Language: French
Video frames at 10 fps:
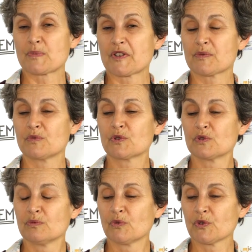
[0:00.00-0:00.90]
passe
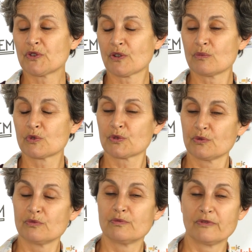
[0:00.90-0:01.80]
beaucoup de mon temps, beaucoup
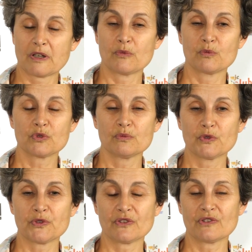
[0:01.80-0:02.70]
vraiment beaucoup de
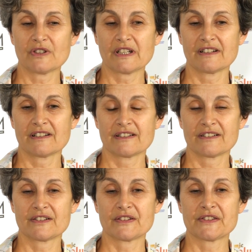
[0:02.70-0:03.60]
mon temps
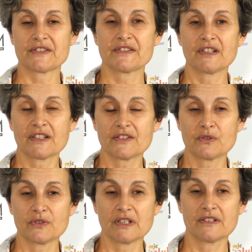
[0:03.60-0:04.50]
à
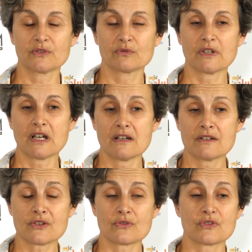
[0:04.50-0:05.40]
sélectionner des
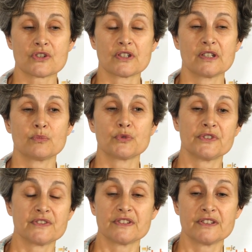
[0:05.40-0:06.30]
ouvrages chez des
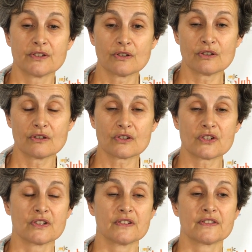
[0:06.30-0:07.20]
petits éditeurs,
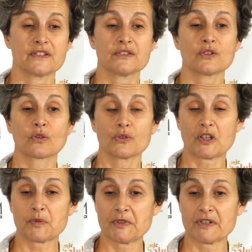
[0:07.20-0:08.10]
chez des éditeurs
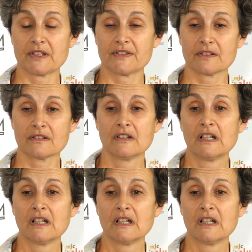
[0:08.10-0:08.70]
ultra spécialisés